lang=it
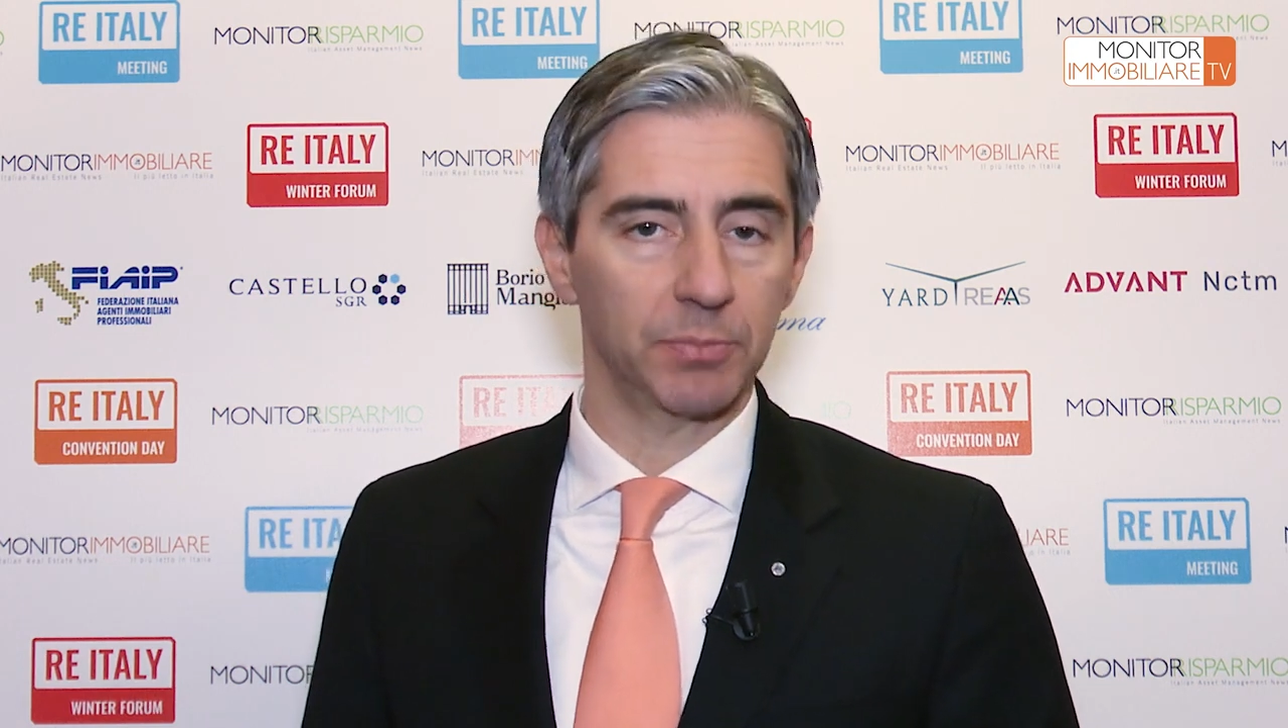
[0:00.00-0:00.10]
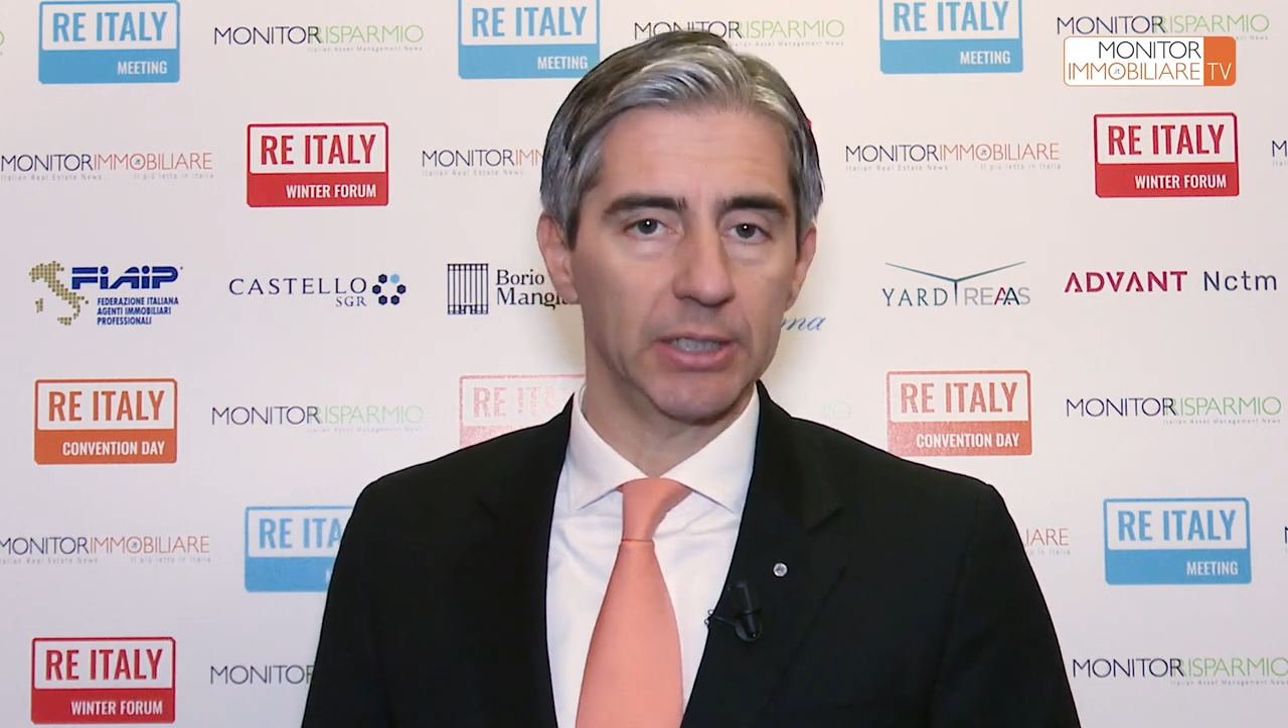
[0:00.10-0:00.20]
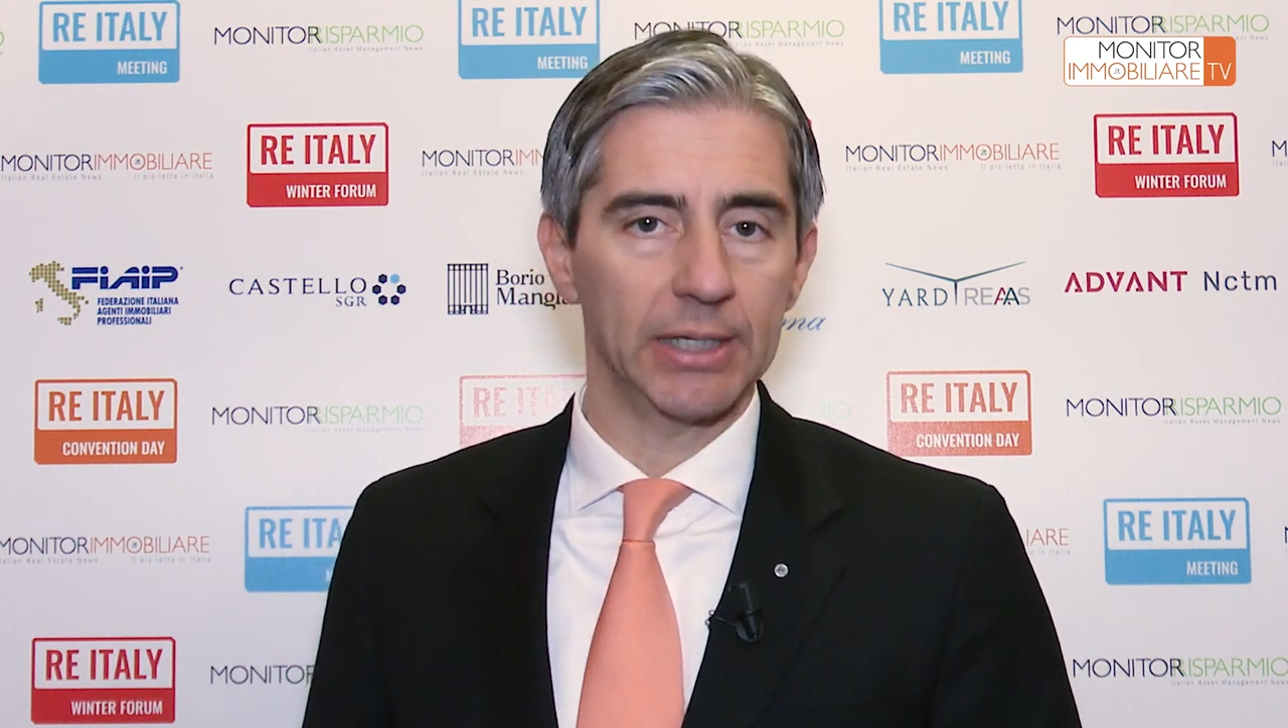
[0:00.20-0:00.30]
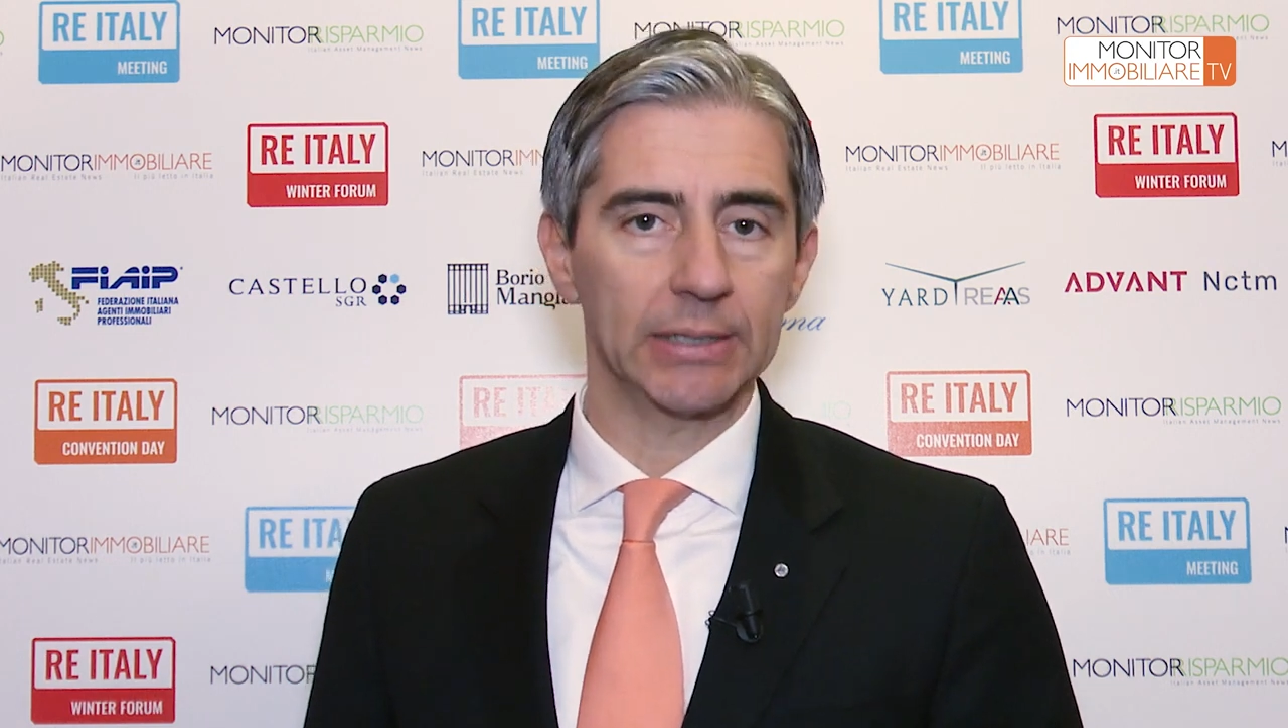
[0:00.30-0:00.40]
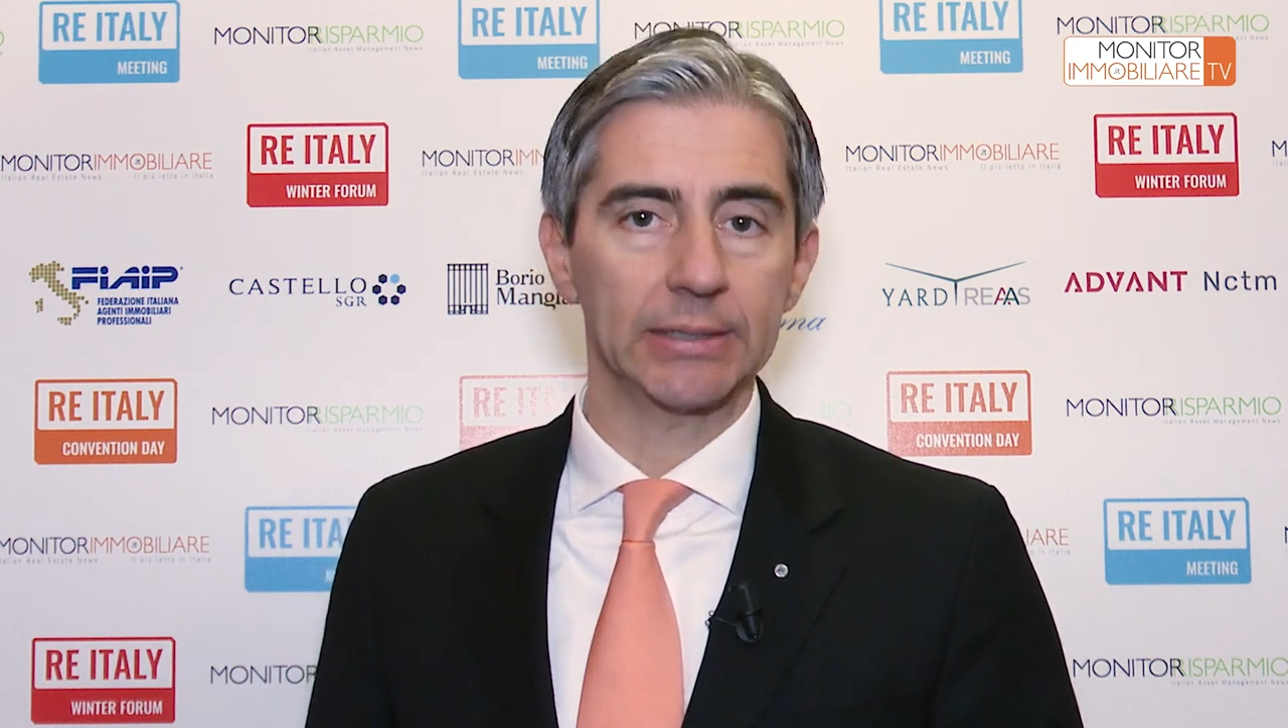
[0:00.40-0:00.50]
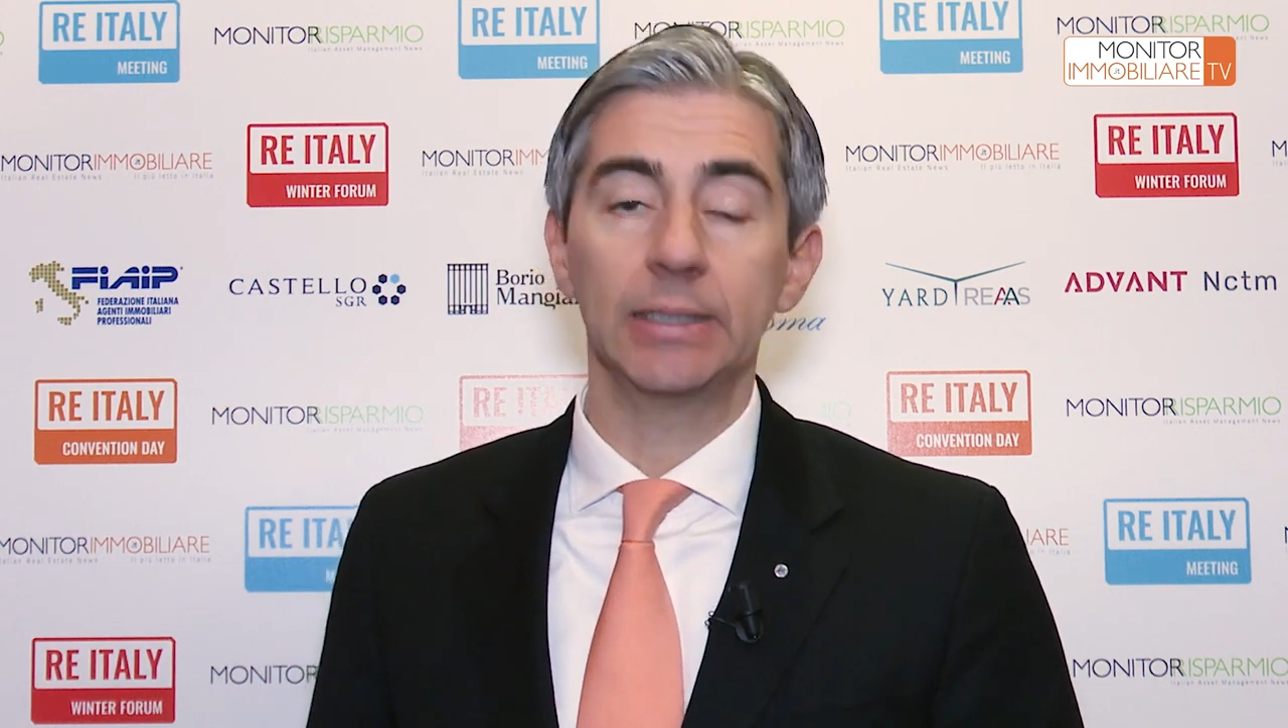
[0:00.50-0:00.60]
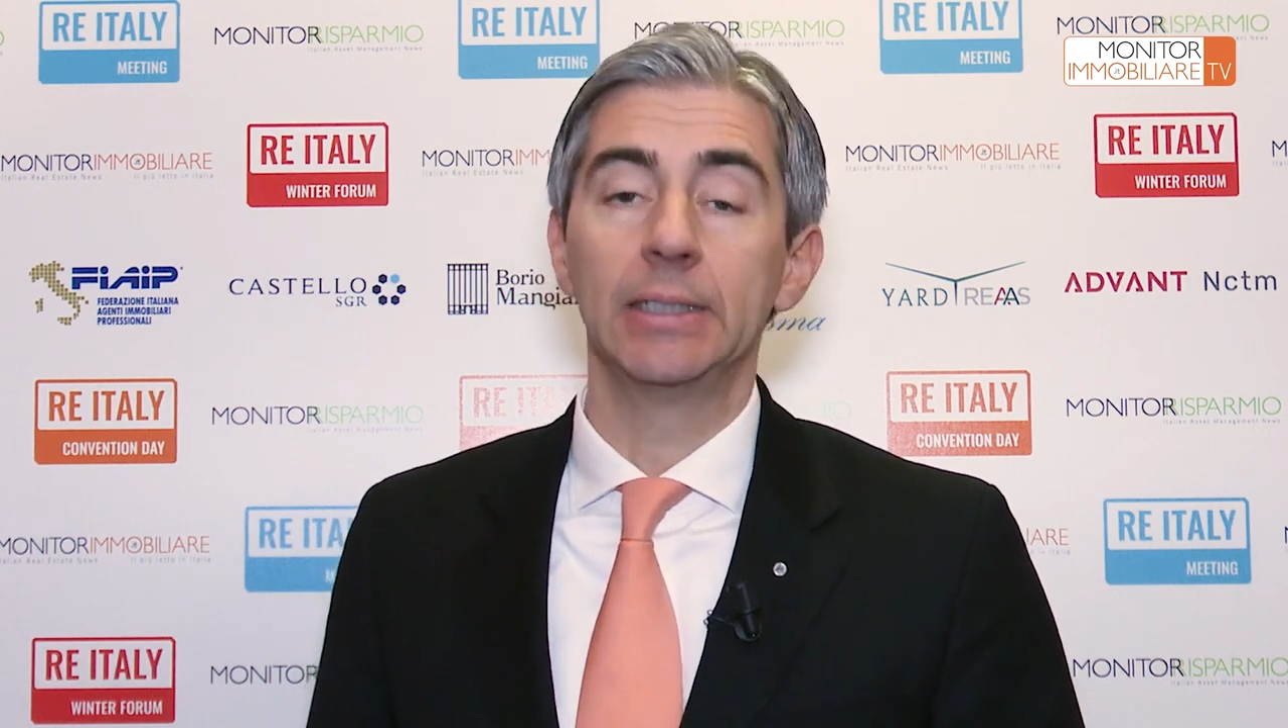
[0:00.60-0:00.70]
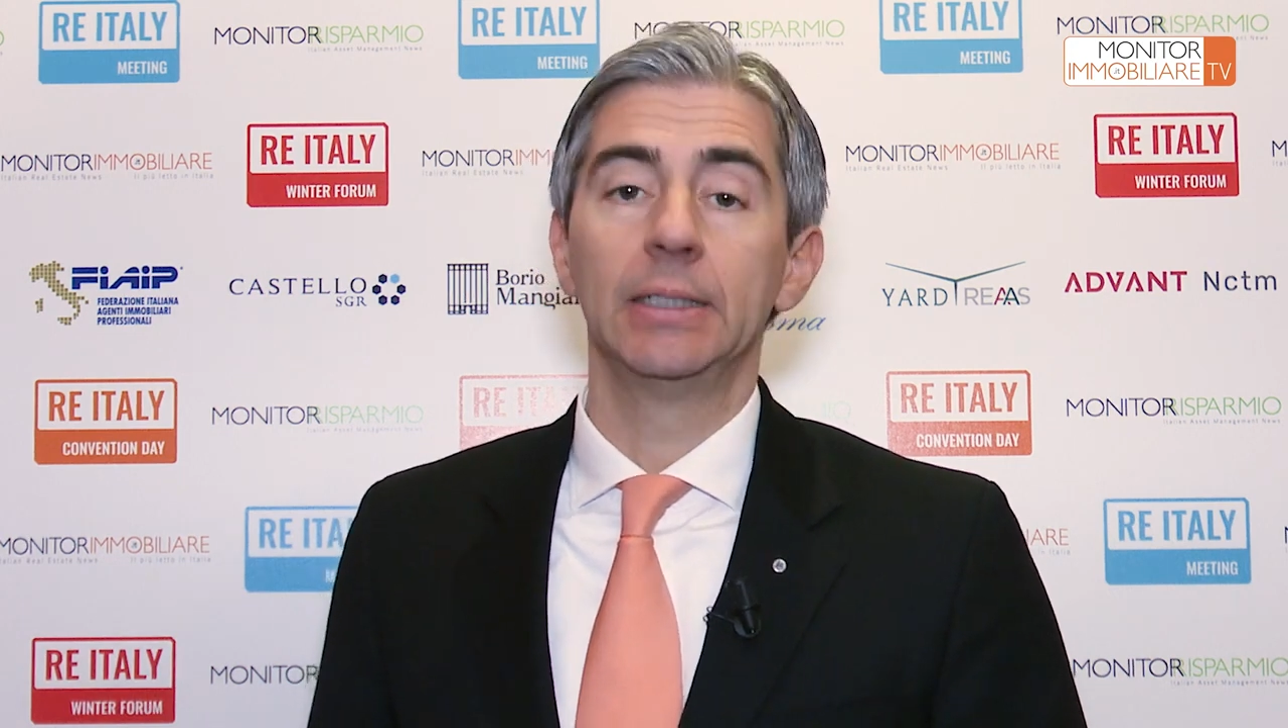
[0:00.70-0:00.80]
sbagliata